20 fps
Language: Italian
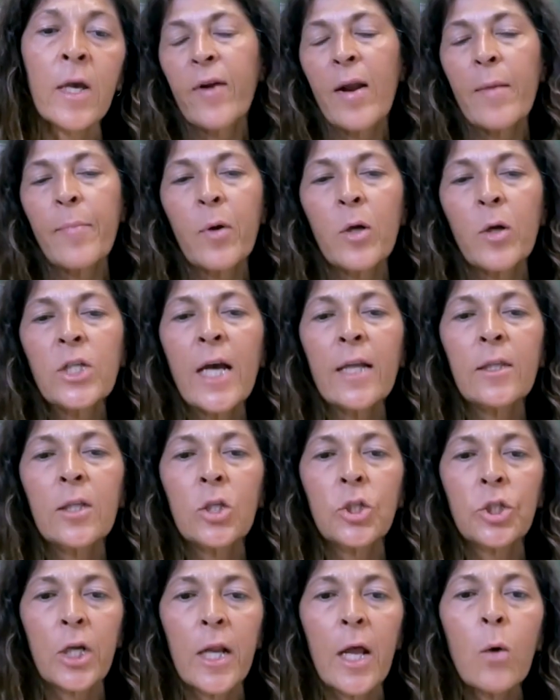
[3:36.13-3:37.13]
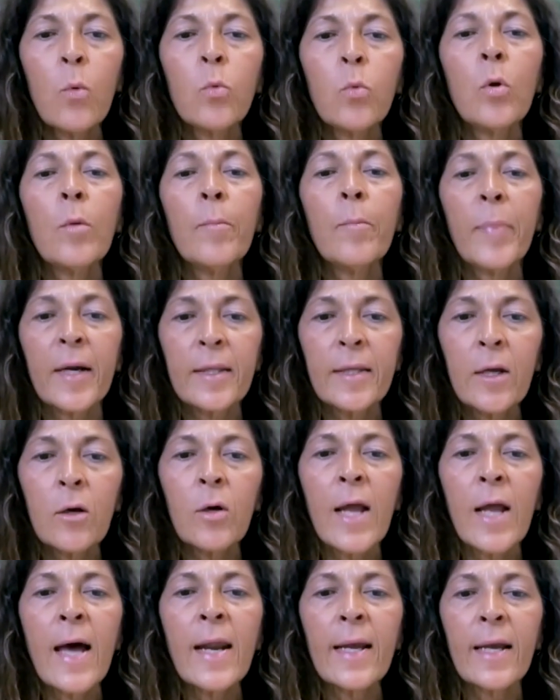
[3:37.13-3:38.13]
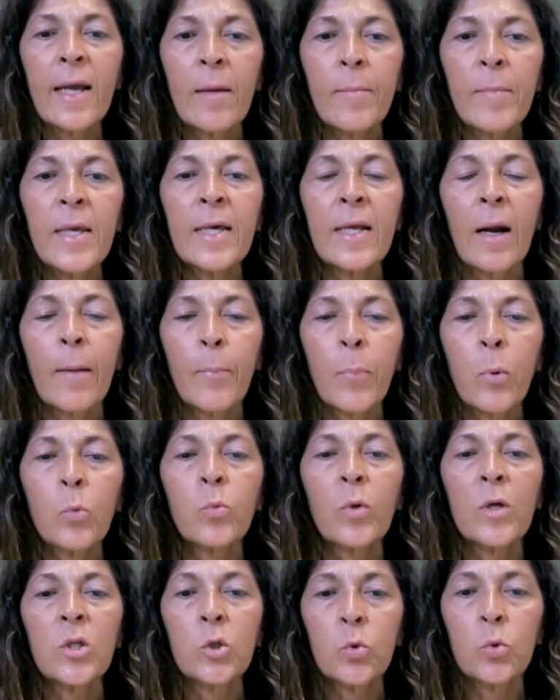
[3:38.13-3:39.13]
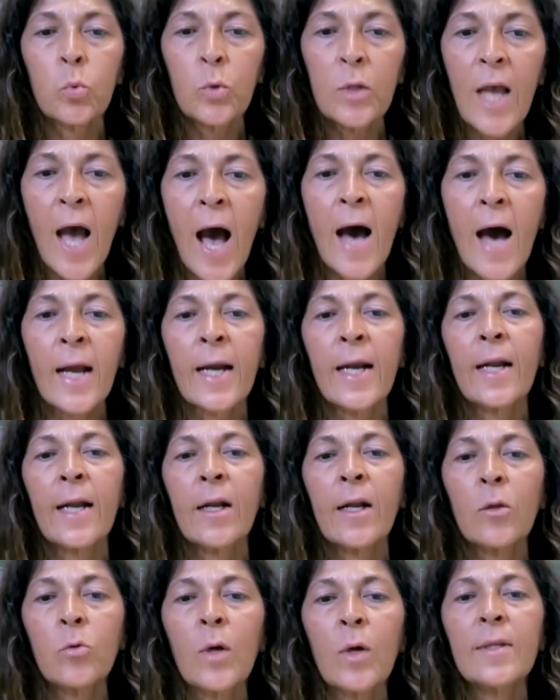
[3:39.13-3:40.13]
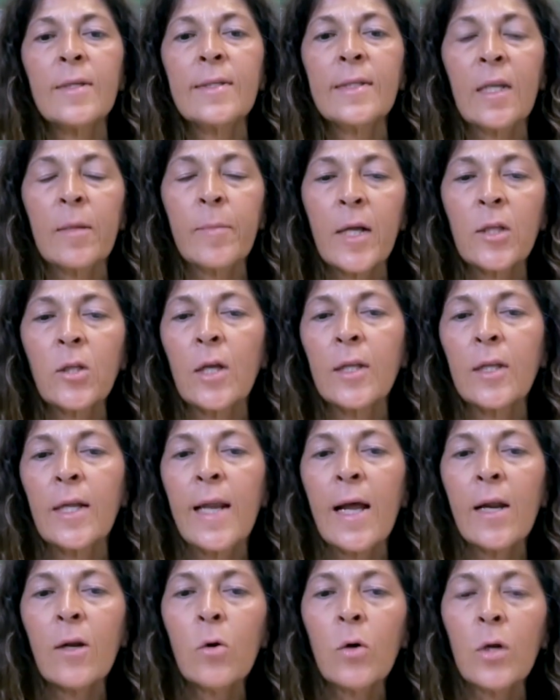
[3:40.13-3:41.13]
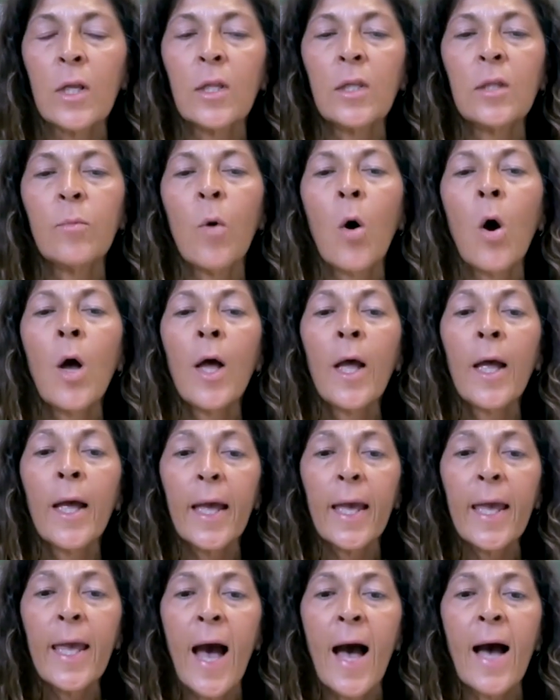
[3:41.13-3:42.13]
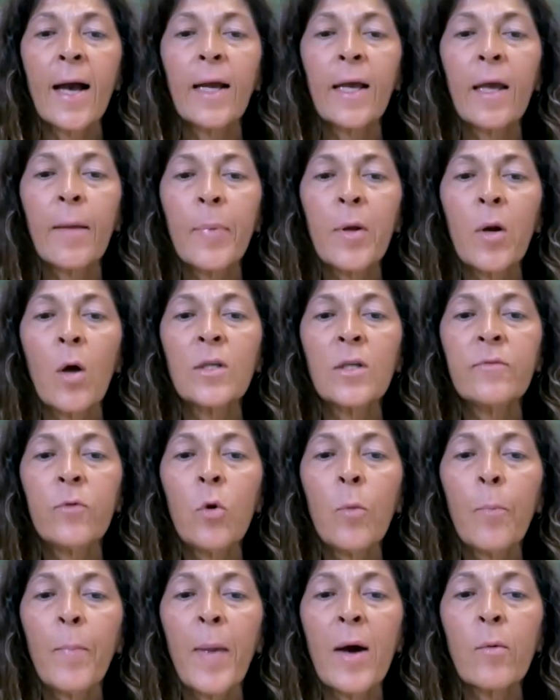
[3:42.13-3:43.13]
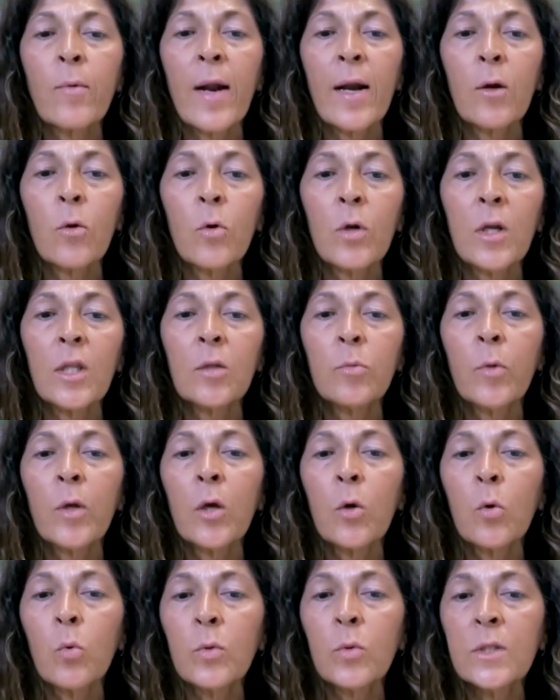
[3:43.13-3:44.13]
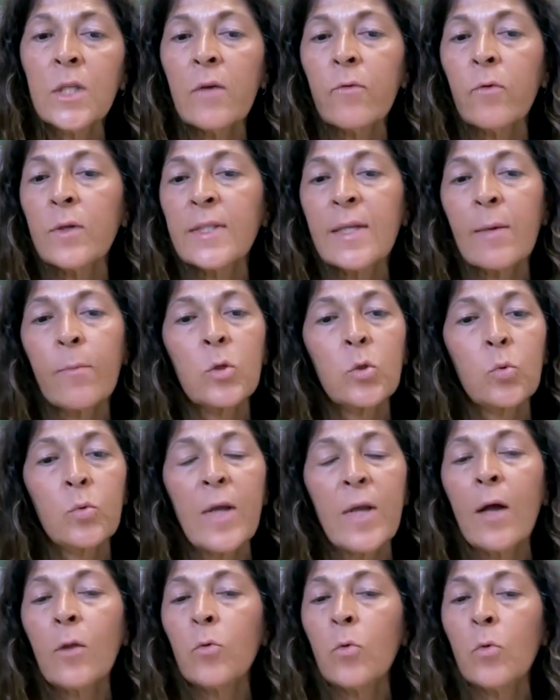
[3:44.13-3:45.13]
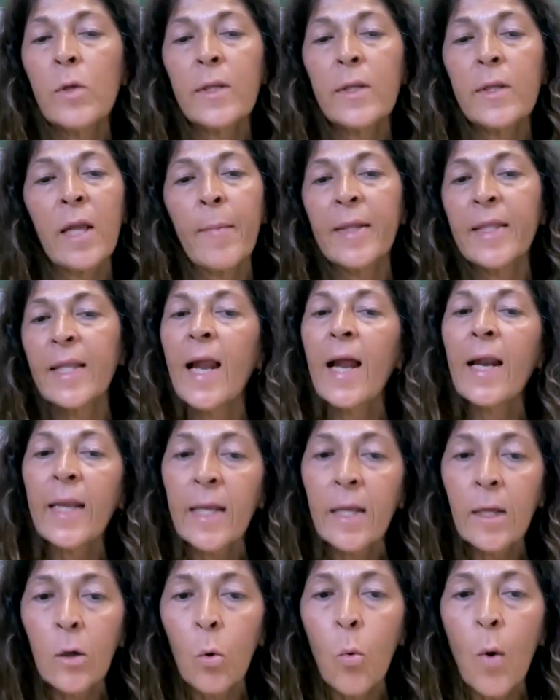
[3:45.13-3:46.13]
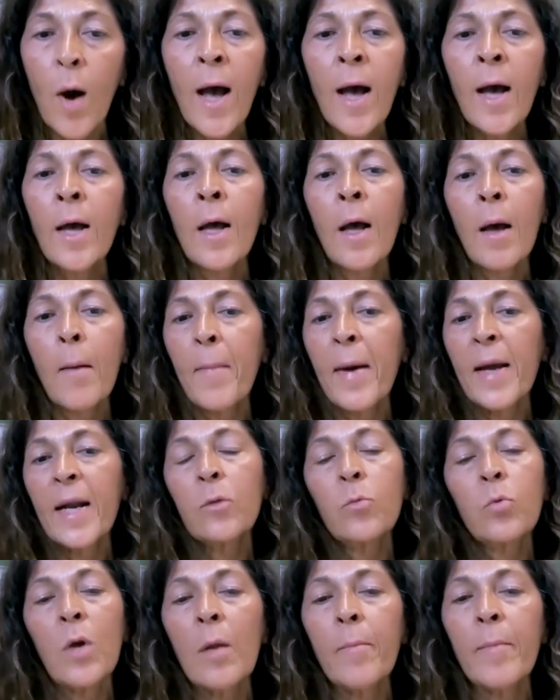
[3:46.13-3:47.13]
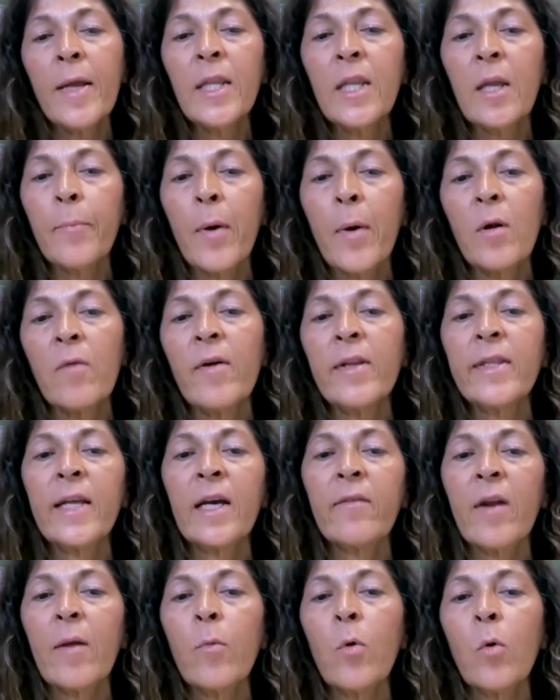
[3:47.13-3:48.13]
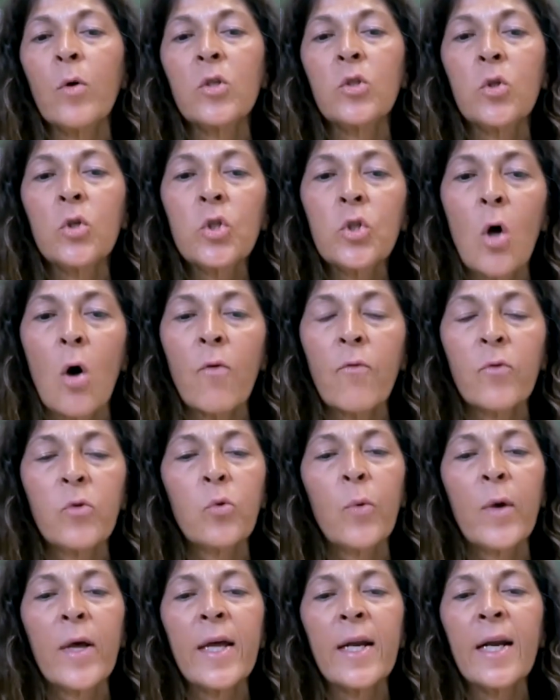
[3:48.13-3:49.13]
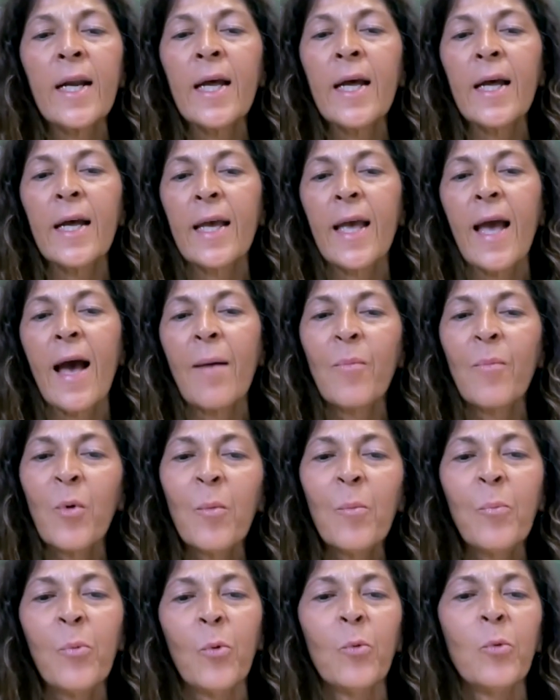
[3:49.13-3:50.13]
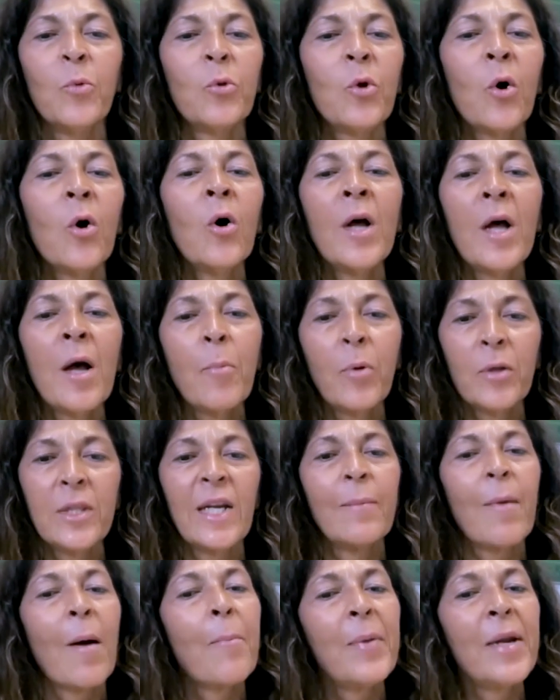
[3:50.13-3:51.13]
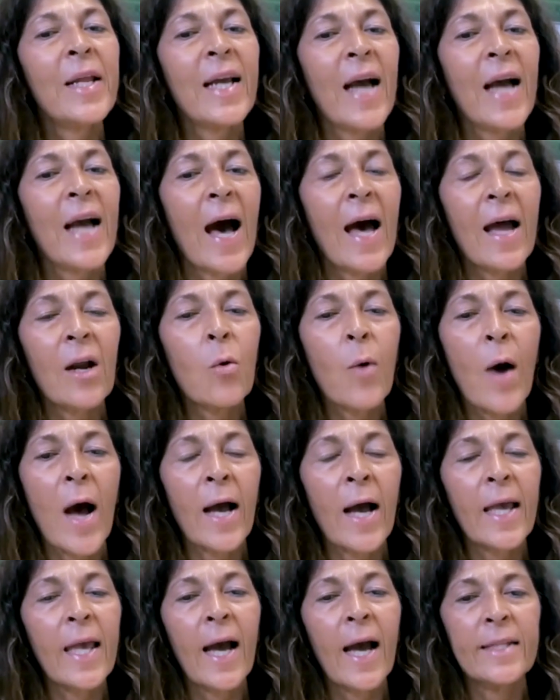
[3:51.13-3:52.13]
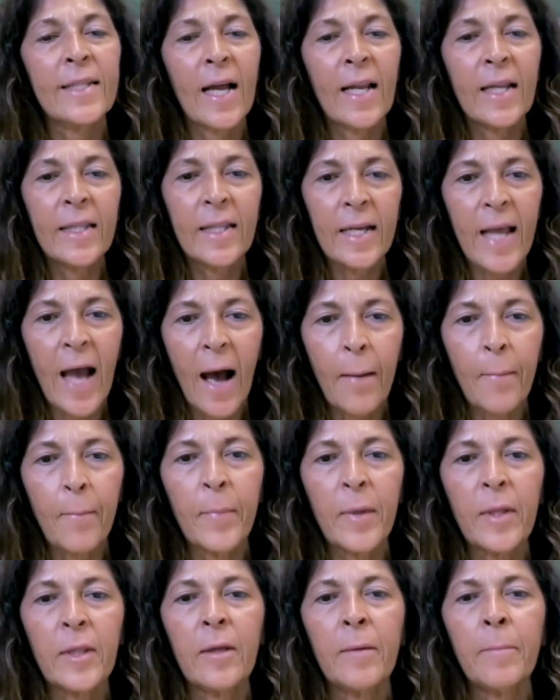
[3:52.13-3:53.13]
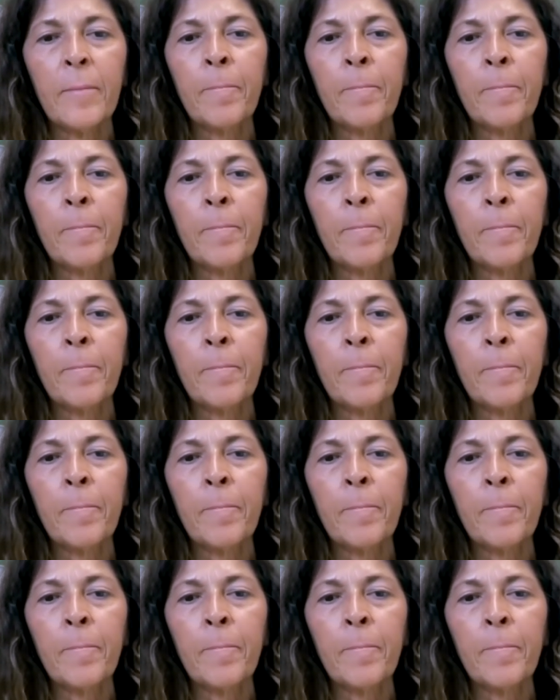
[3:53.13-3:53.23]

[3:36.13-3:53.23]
Tra i progetti ce n'è uno in particolare che mira appunto a studiare la natura discriminatoria dell'algoritmo e anche però a sviluppare un algoritmo inclusivo. Stiamo studiando il tema della lingua, ma naturalmente poi una volta che avremo questo software che è a buon punto potremo applicarlo anche ad altri ambiti.